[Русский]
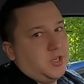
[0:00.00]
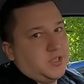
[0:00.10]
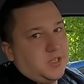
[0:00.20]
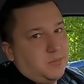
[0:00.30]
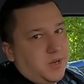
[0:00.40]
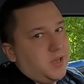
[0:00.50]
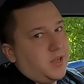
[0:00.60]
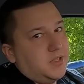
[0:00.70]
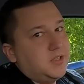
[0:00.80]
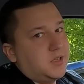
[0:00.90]
шанс одобрения
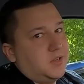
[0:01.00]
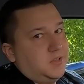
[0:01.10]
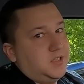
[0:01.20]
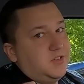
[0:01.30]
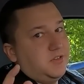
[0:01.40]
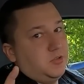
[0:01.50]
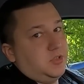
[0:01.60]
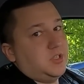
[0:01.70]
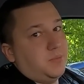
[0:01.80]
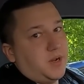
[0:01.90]
кредита
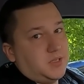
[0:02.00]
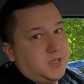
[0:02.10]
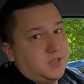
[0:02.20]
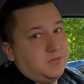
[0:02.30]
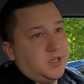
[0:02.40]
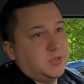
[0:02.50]
90%,